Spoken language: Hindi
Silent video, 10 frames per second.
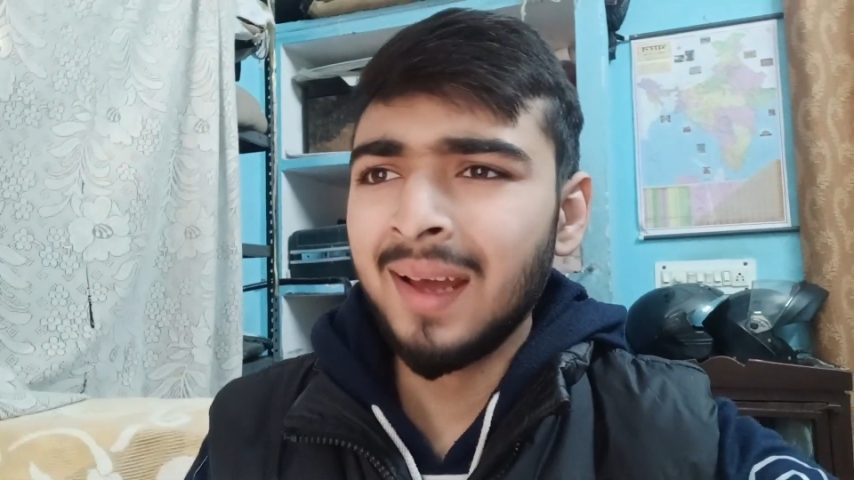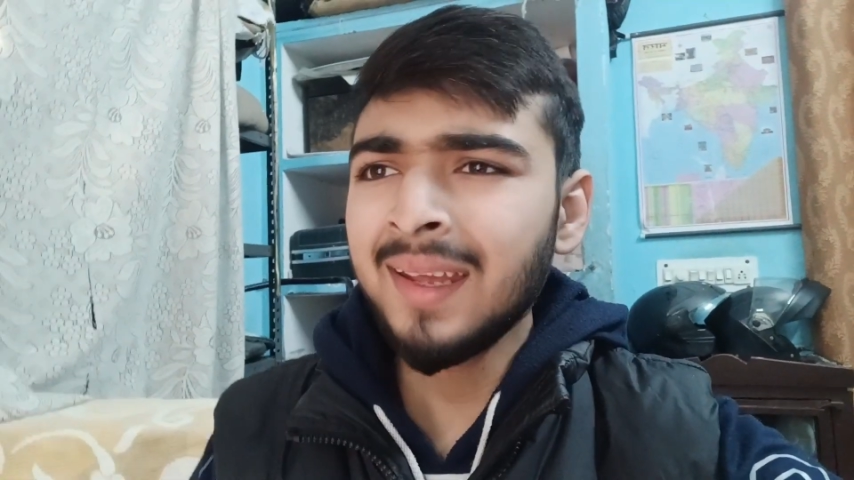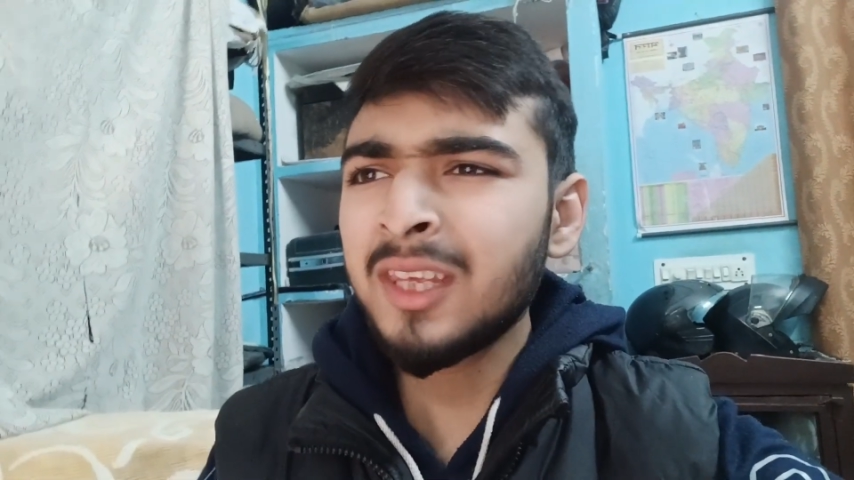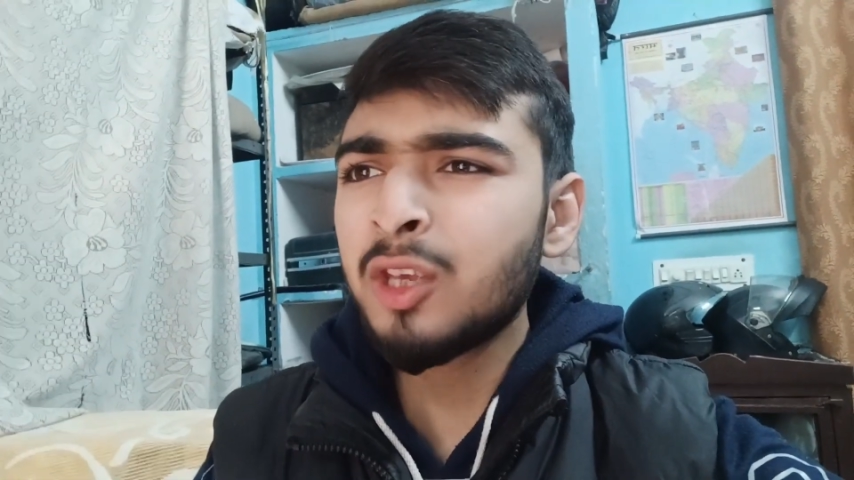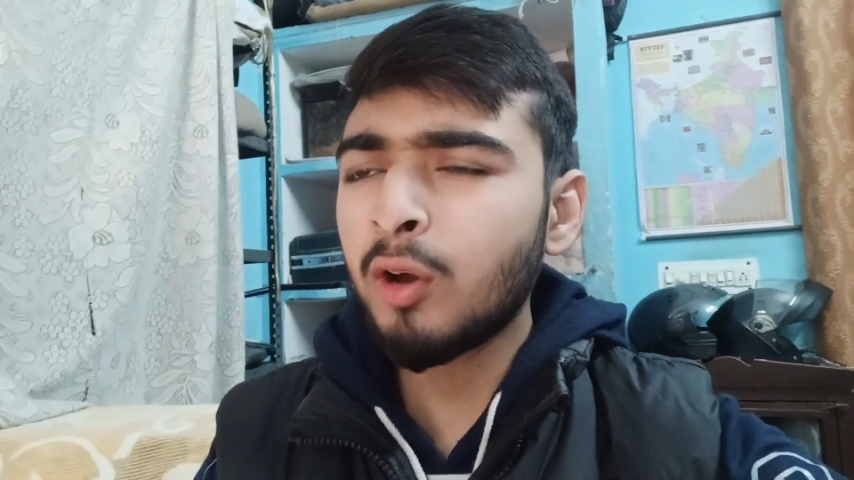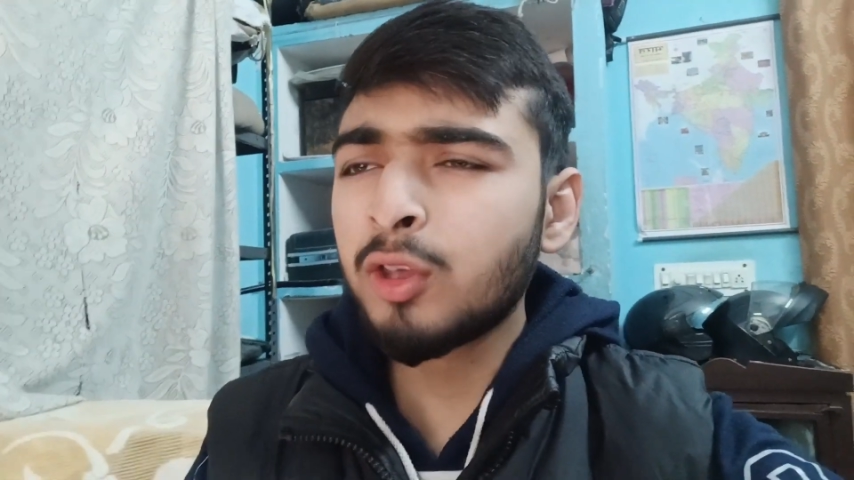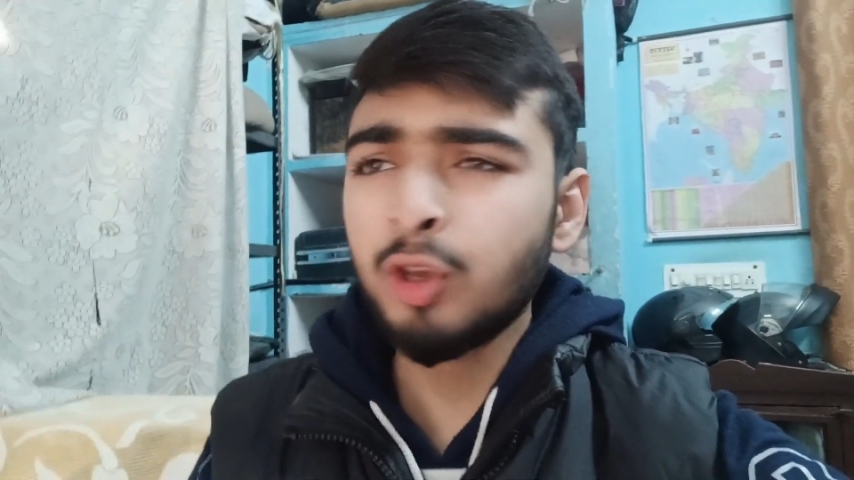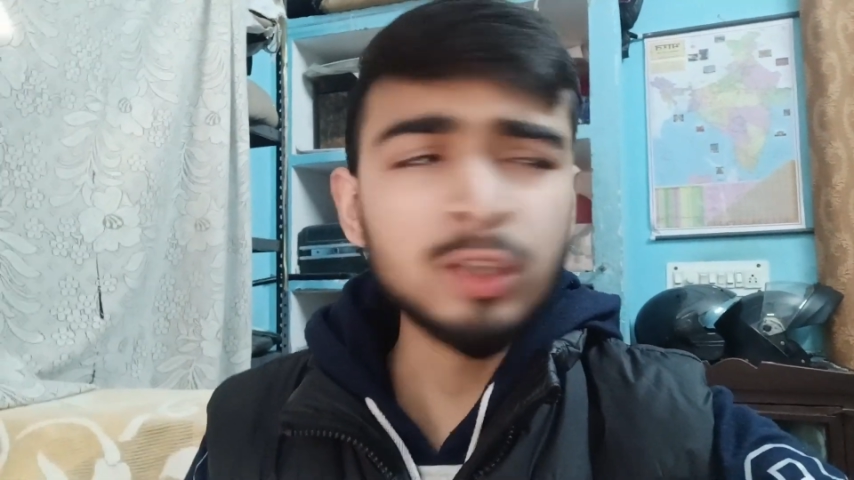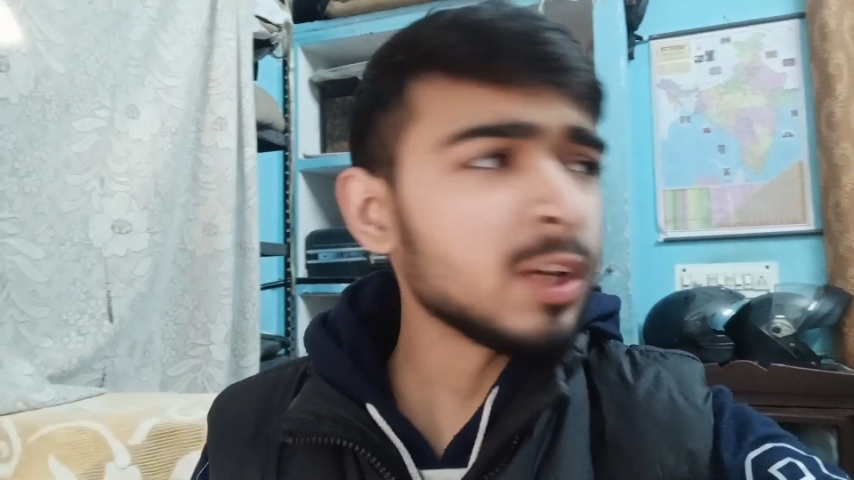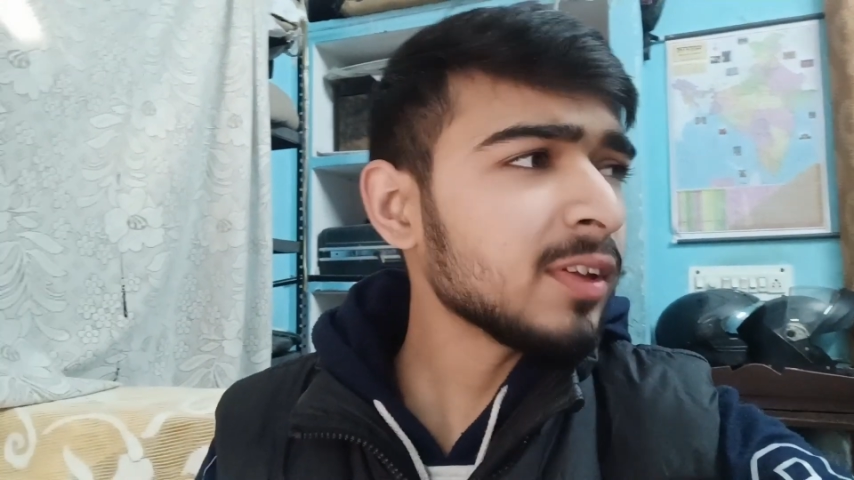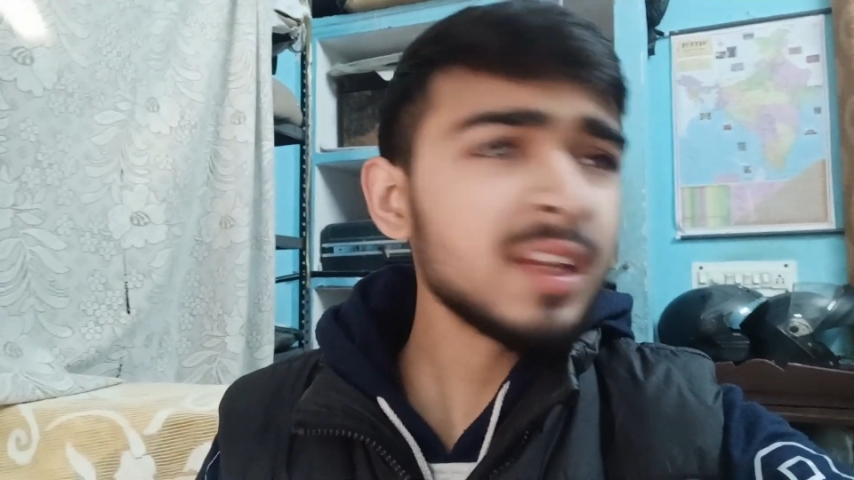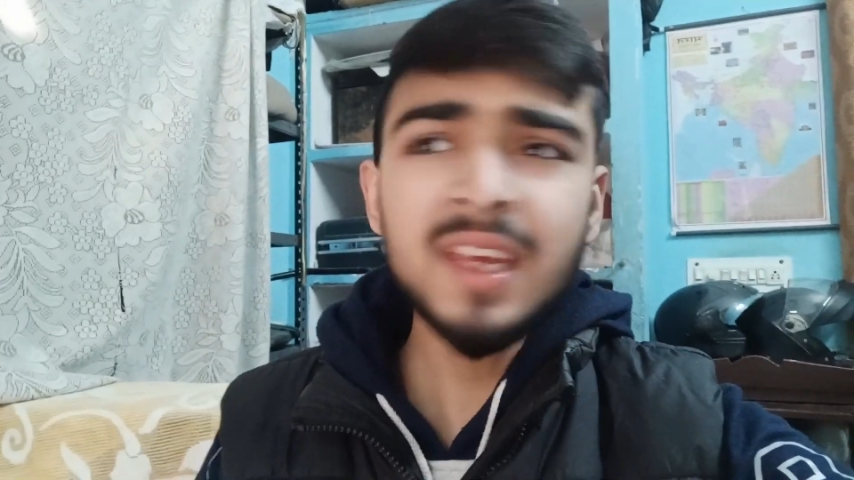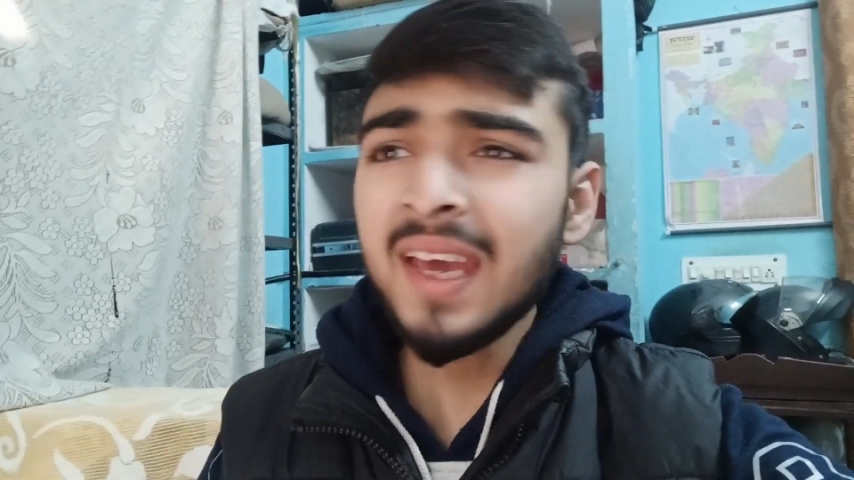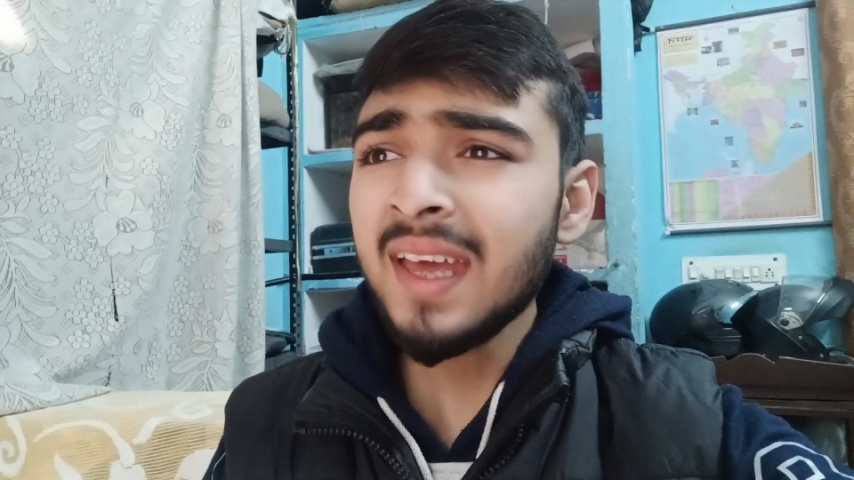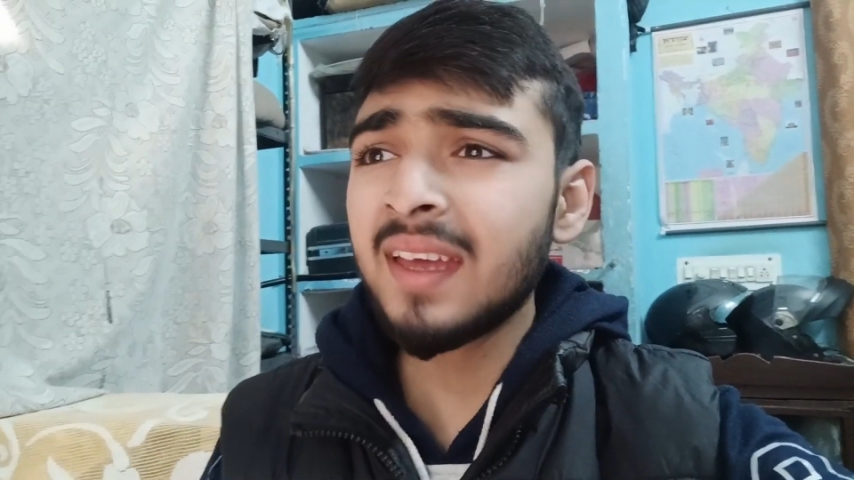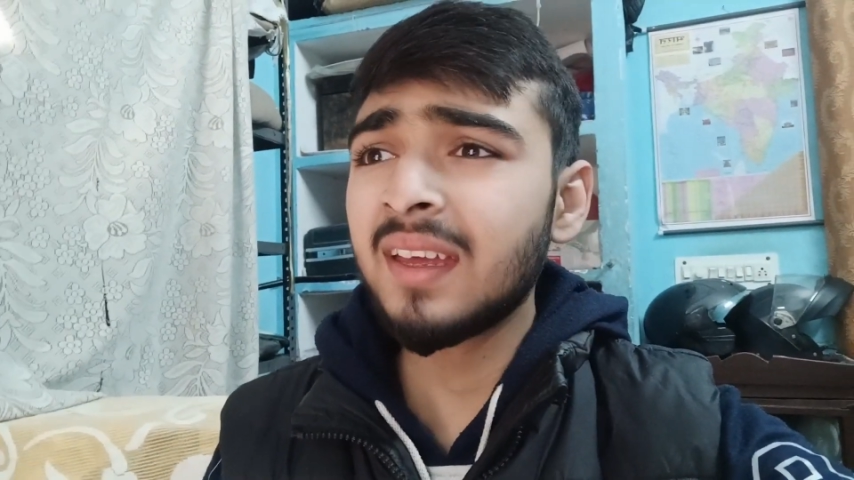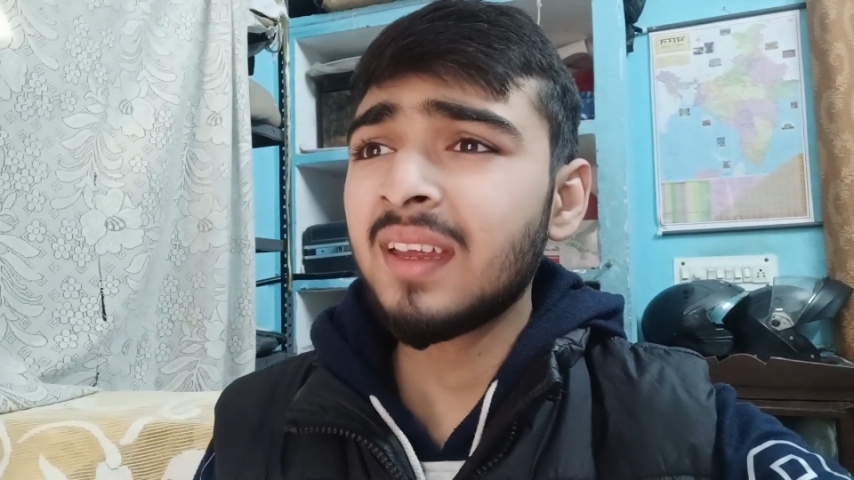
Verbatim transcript: अरे क्यों क्यों जरूरत नहीं है